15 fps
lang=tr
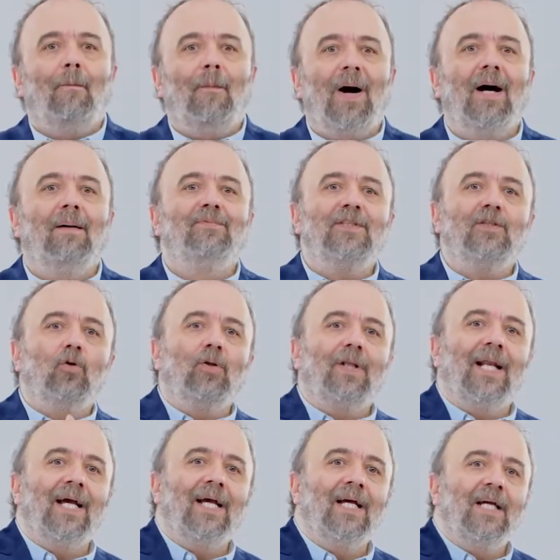bağımsız
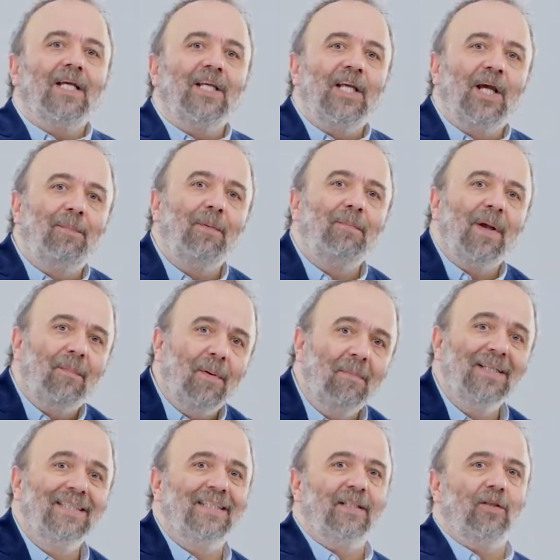olarak yapıp
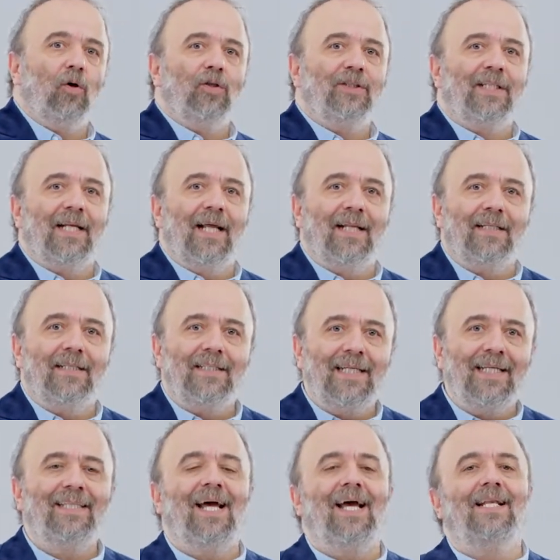yapamadığını gösteren
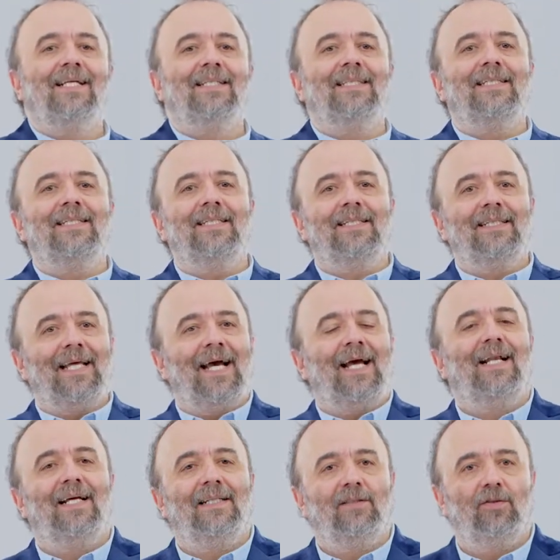yeterlikleri
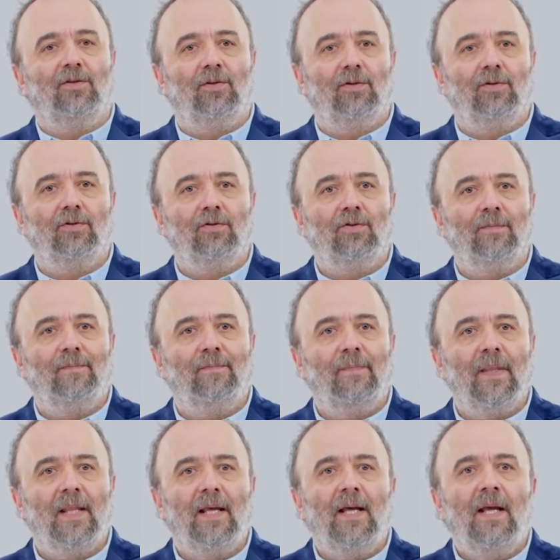değerlendiriyoruz.
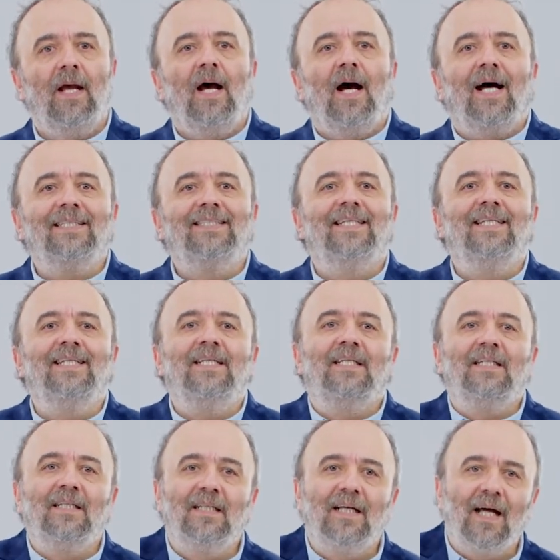Hastanın
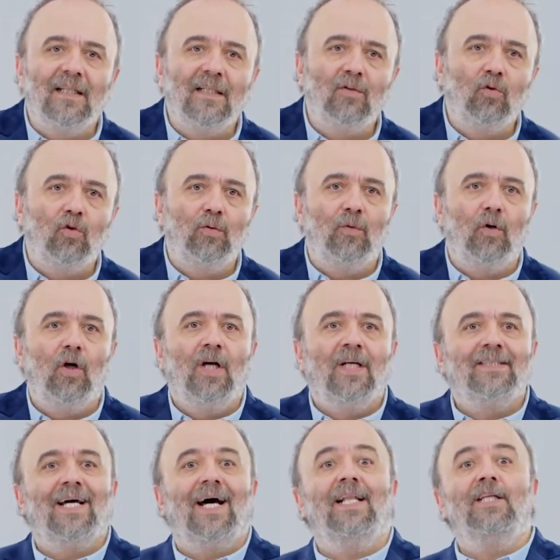kırılganlık durumu
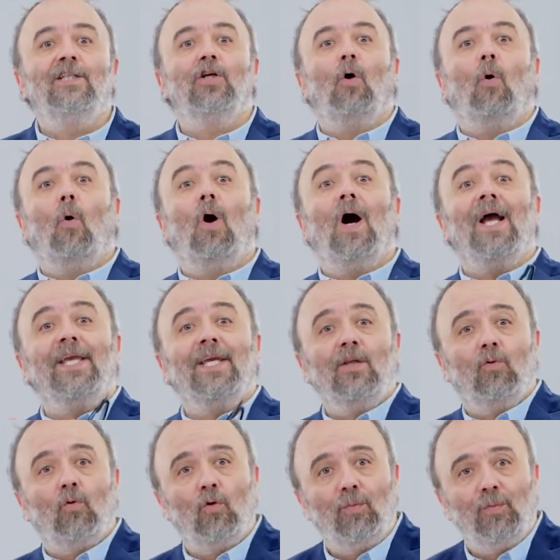sadece o
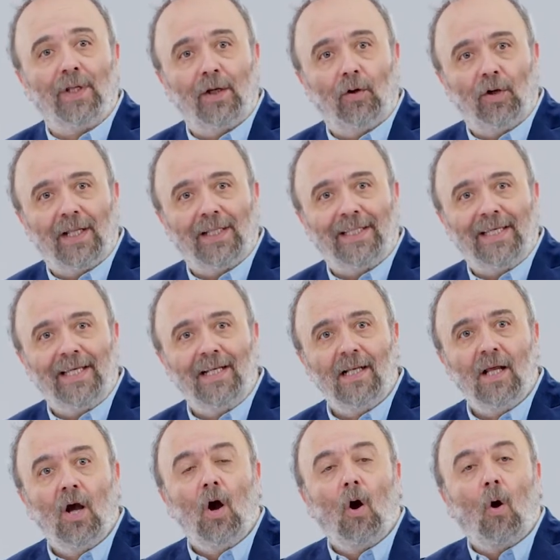anki durumuna göre değil,